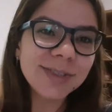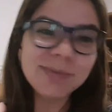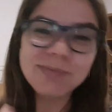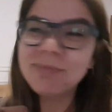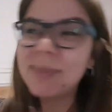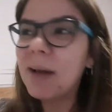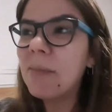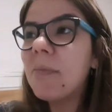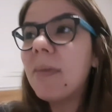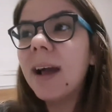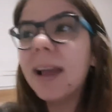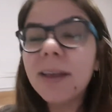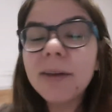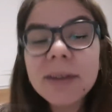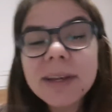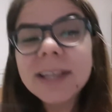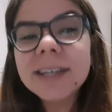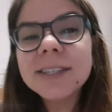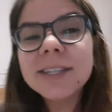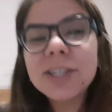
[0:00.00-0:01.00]
na
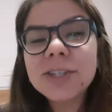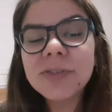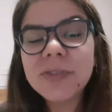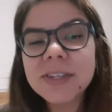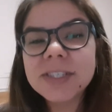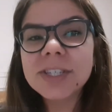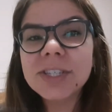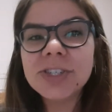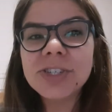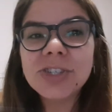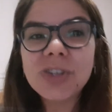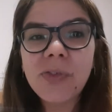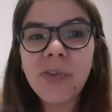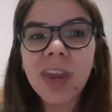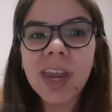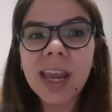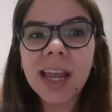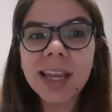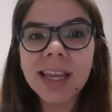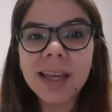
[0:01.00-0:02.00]
maioria das vezes, a gente
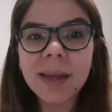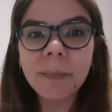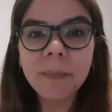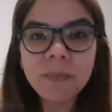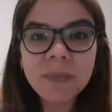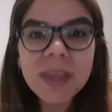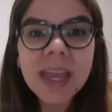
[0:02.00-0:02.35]
fica aqui.